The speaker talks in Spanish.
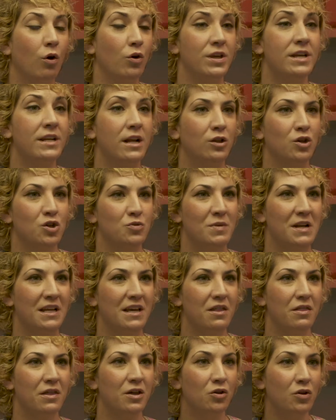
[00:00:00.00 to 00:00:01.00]
en el
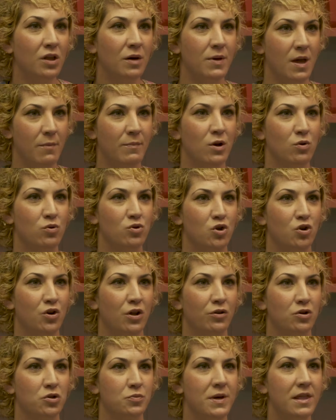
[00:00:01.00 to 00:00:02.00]
2015 todavía me
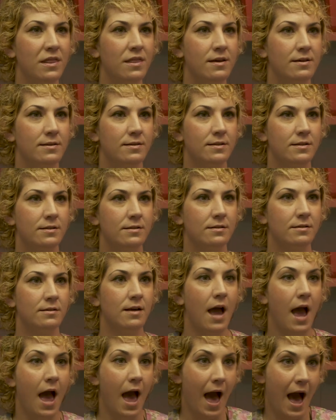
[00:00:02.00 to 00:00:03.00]
ilusioné dos veces.
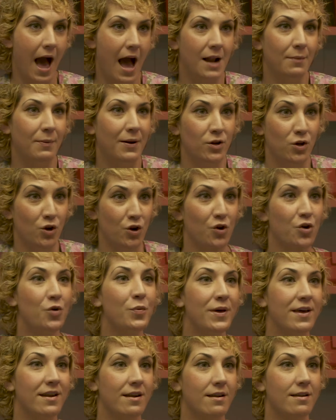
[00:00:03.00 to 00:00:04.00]
Álvaro y
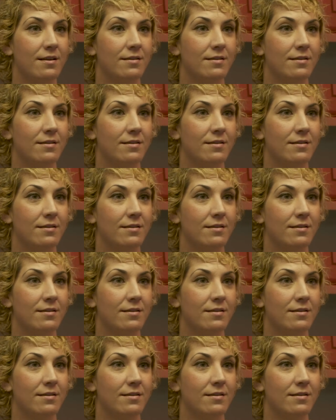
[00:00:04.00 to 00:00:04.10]
Robert.